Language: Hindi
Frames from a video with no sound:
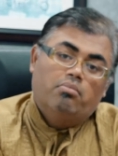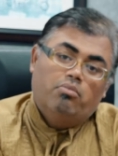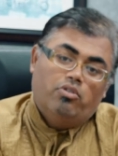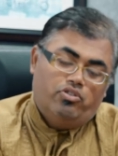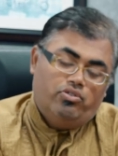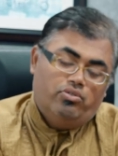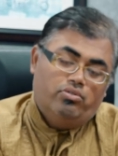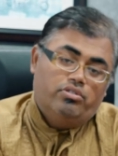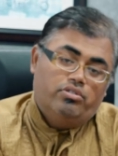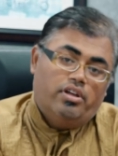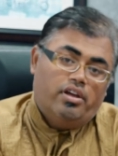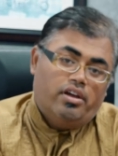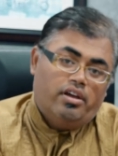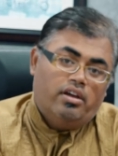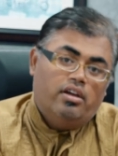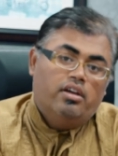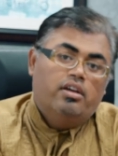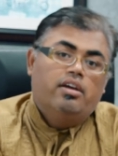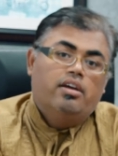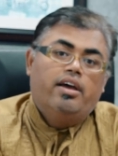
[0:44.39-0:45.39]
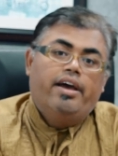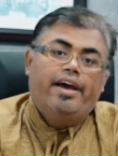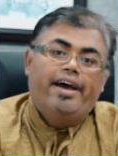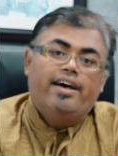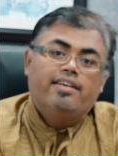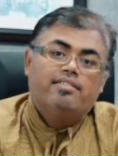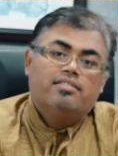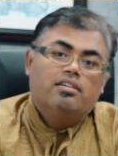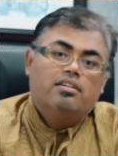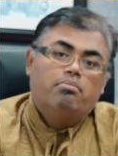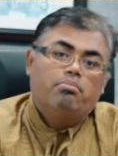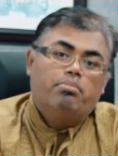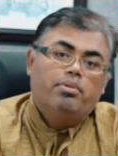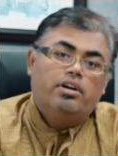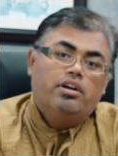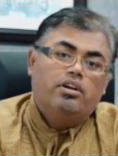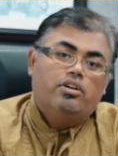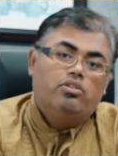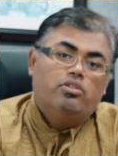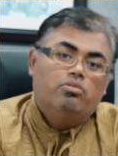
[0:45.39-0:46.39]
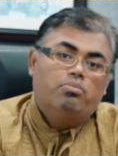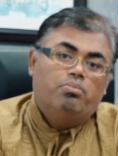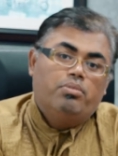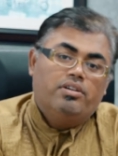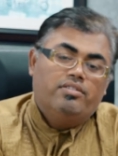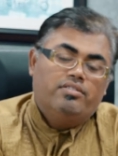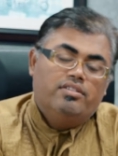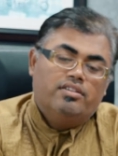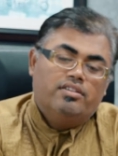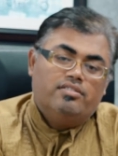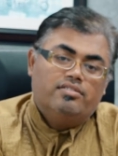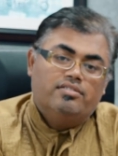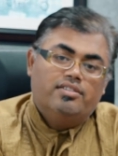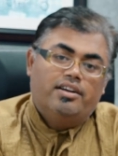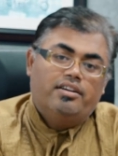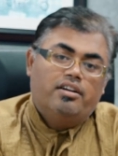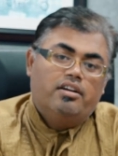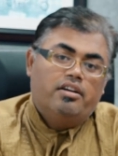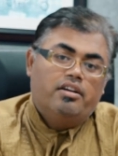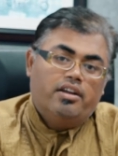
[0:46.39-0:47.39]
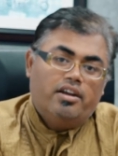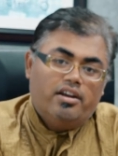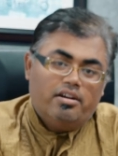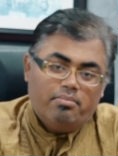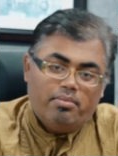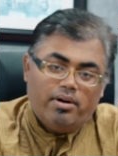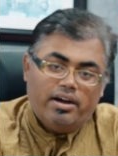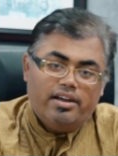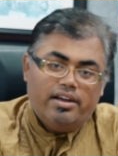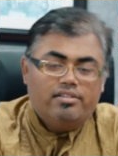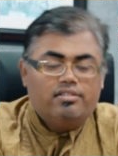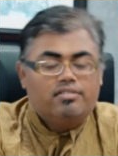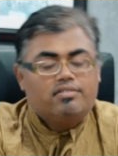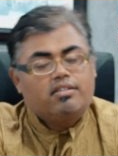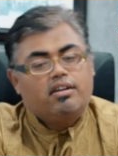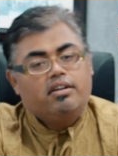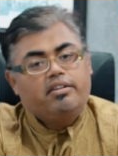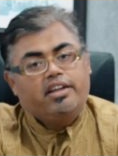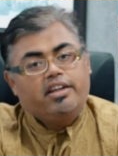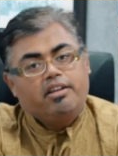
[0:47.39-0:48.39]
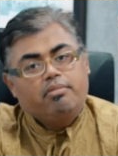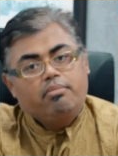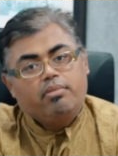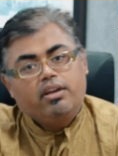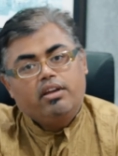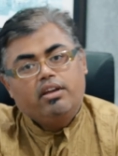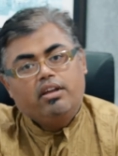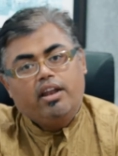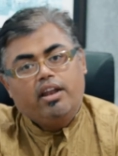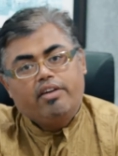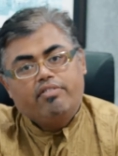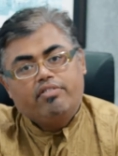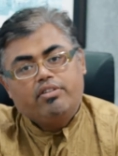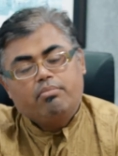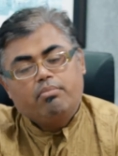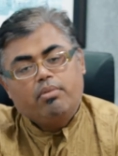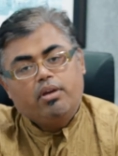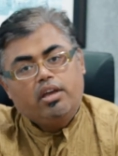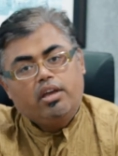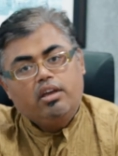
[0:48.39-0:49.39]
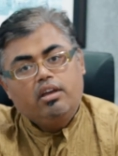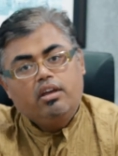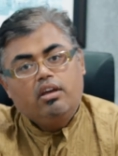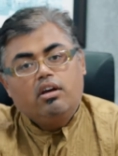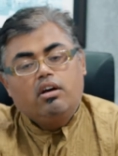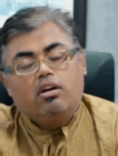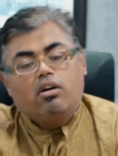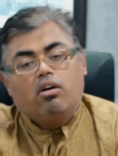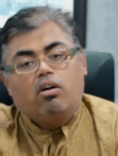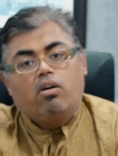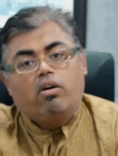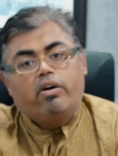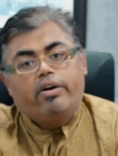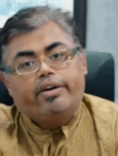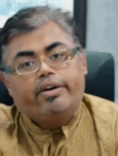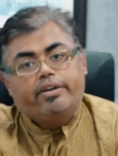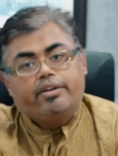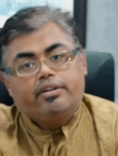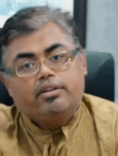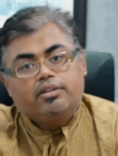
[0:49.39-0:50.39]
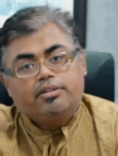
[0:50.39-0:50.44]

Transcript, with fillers: मौजूद हैं एज़ कम्पेयर टू प्रीसिंक्स दैट आर नियर बाय जिस तरह टेन भी एलेवन भी और